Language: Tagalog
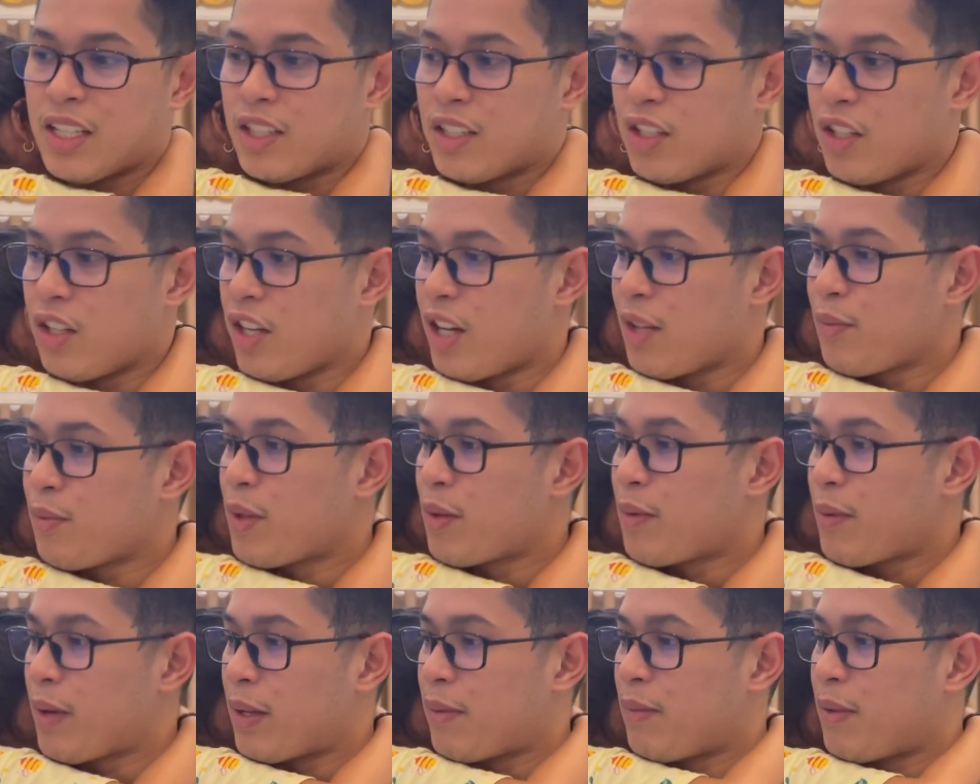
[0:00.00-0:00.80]
Do you love
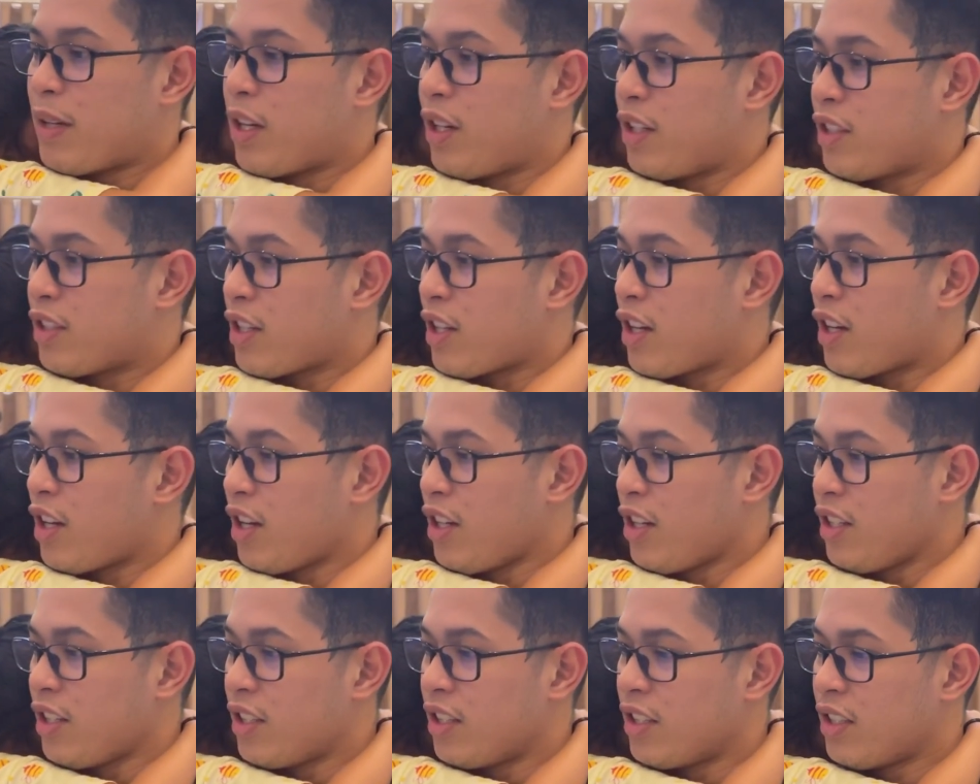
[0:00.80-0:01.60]
the baby
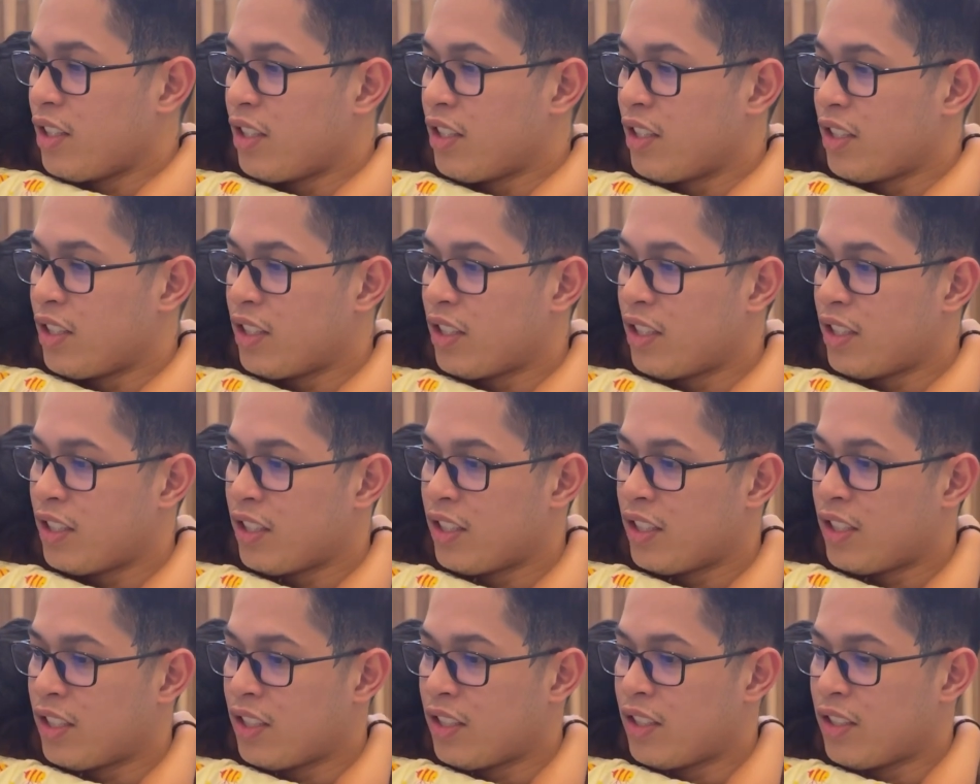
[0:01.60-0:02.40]
also?
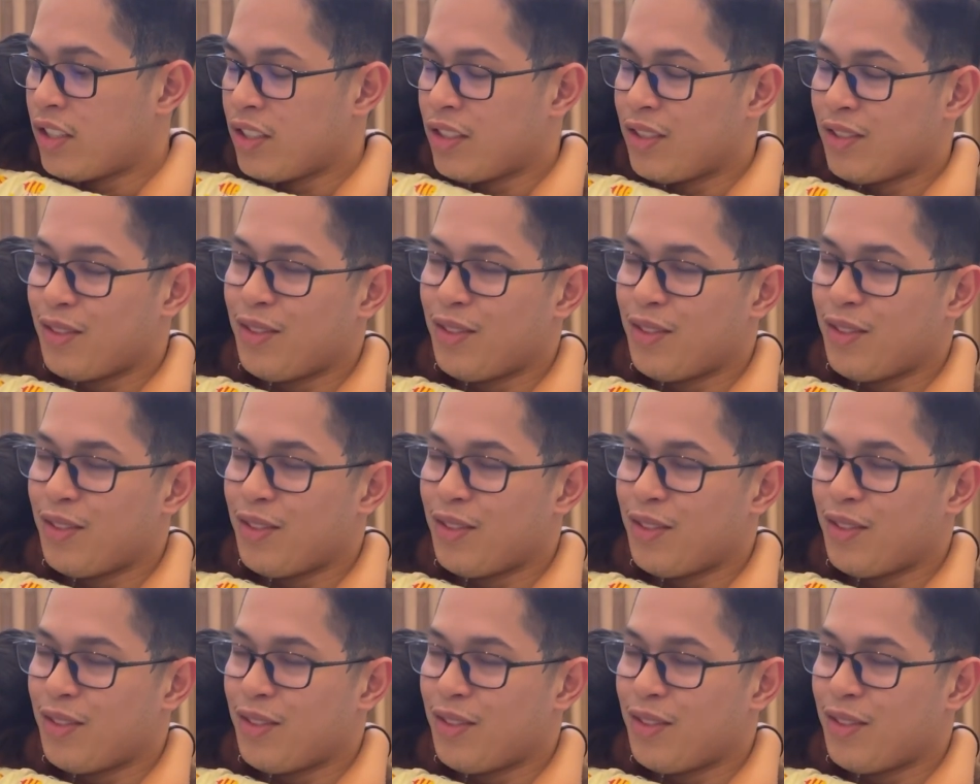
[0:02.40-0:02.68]
No.